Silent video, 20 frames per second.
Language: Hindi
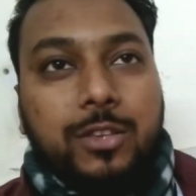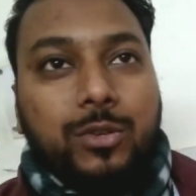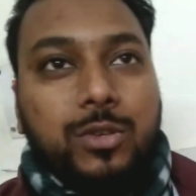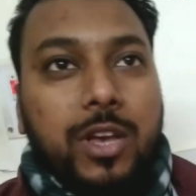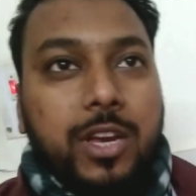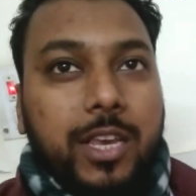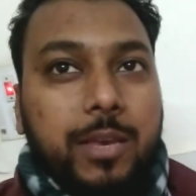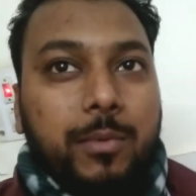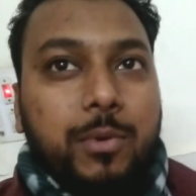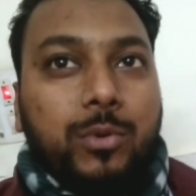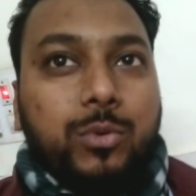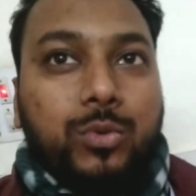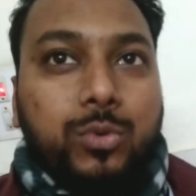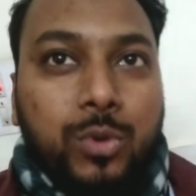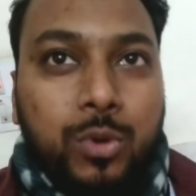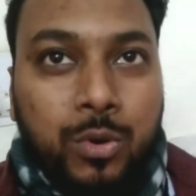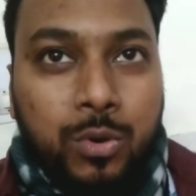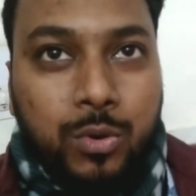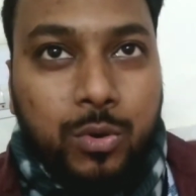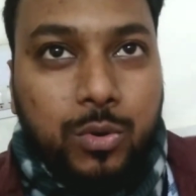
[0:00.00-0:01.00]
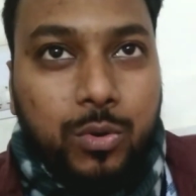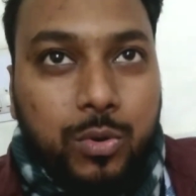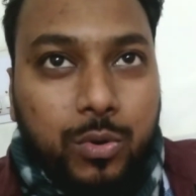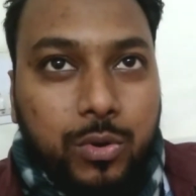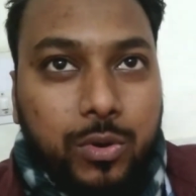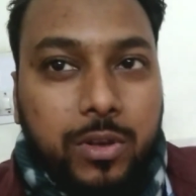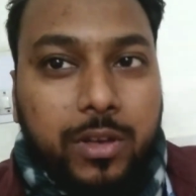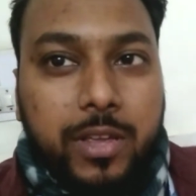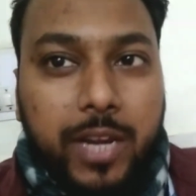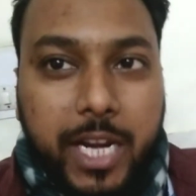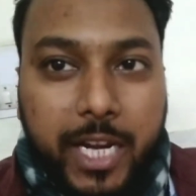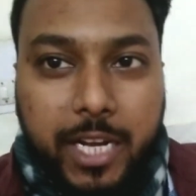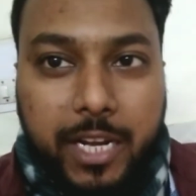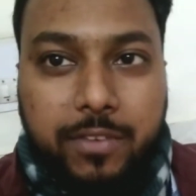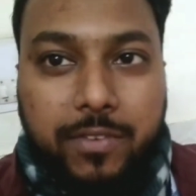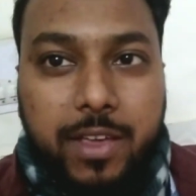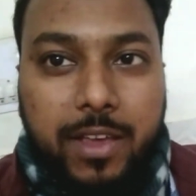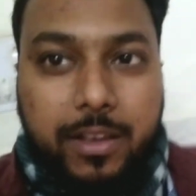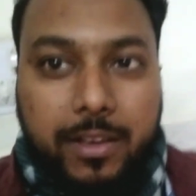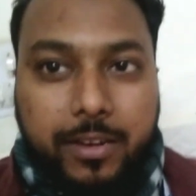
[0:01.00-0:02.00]
ताकि मैं उसको
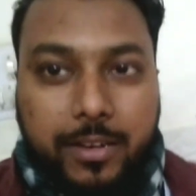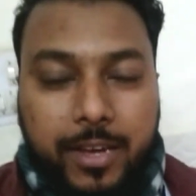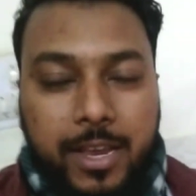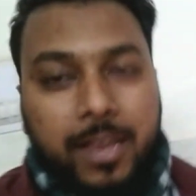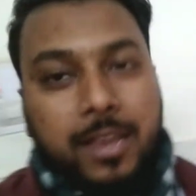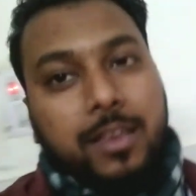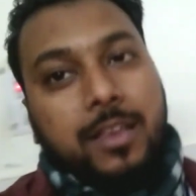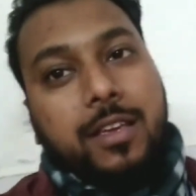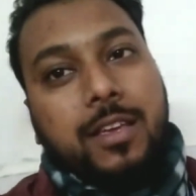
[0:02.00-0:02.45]
रेक्टिफाई करके